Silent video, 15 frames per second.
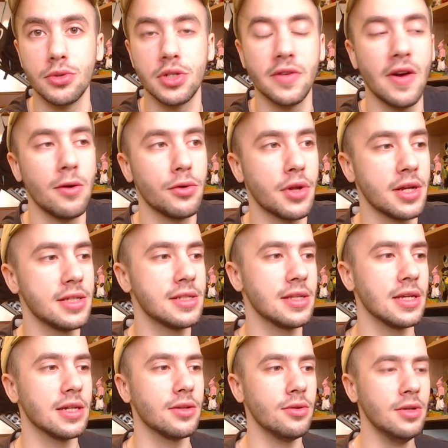używa Ultra
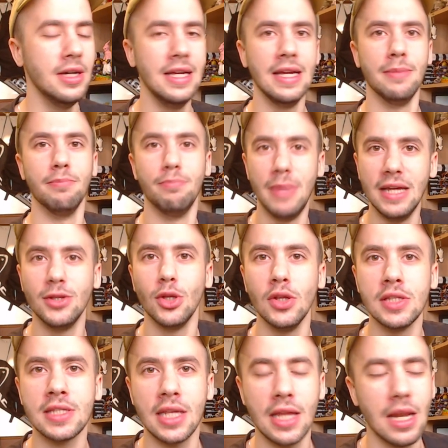Instynktu,
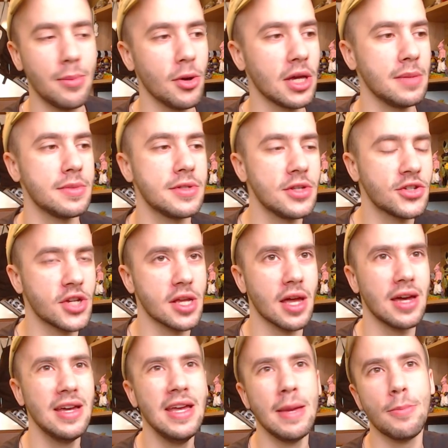będąc nadal bogiem zniszczenia.